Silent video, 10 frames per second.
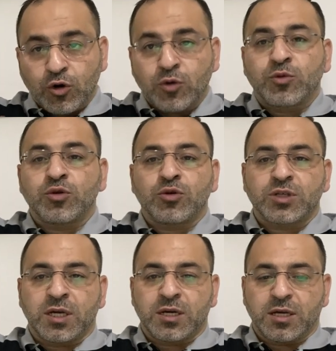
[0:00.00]

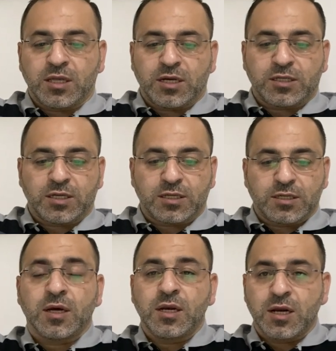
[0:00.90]
وبتدرس على هذا الاساس
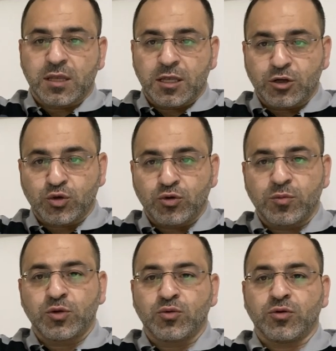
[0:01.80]
خلال الثلاث شهور
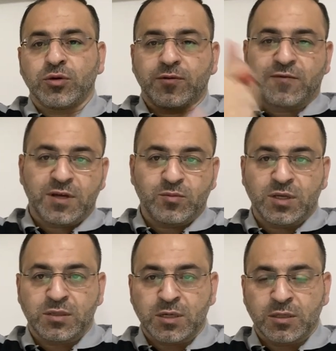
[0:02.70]
بتكون فهمت
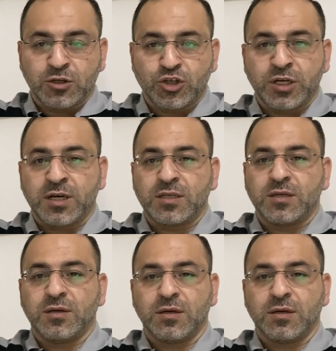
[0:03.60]
الاستراتيجيات